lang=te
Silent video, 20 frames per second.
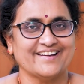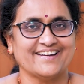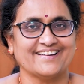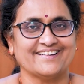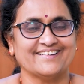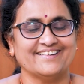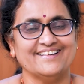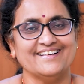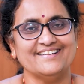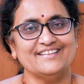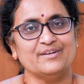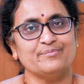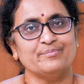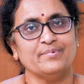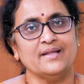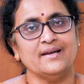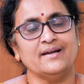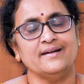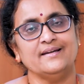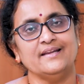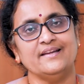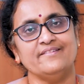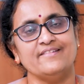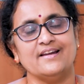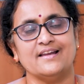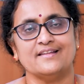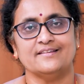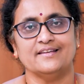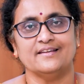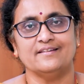ఒక రకంగా చెప్పాలంటే
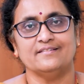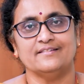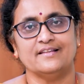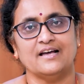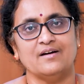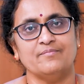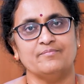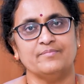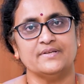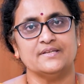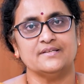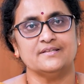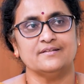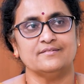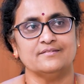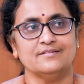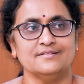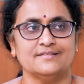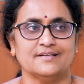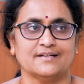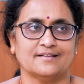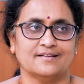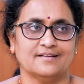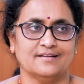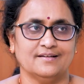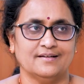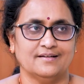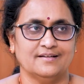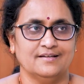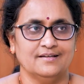వీళ్ళ దాంపత్య జీవితం
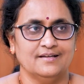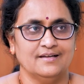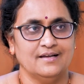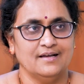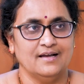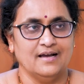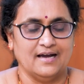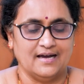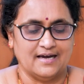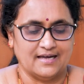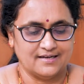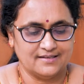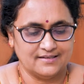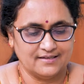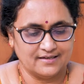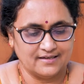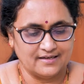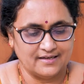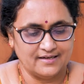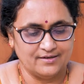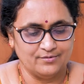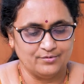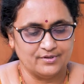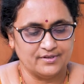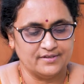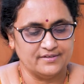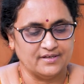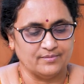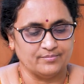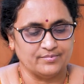చక్కగా ఆనందంగానే
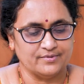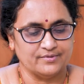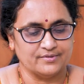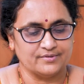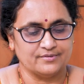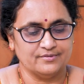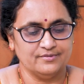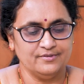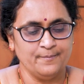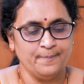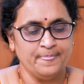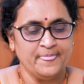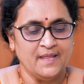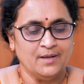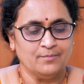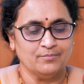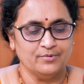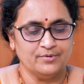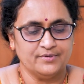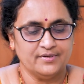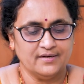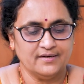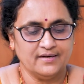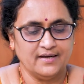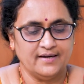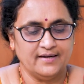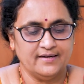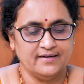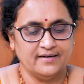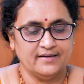ఉంటుందని చెప్పవచ్చు
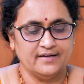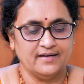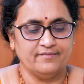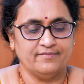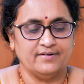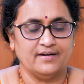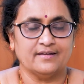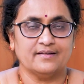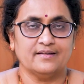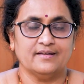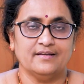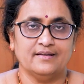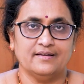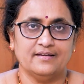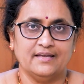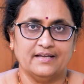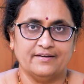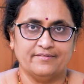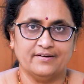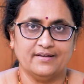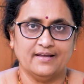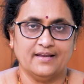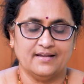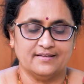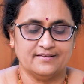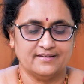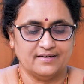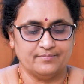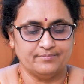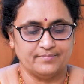ముఖ్యంగా ఏంటంటే వీళ్ళకి
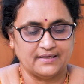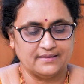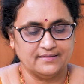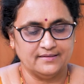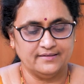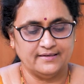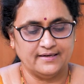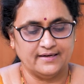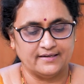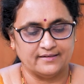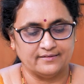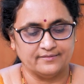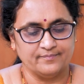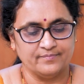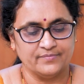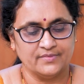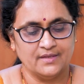ఎవరికైనా సరే బర్త్ డేట్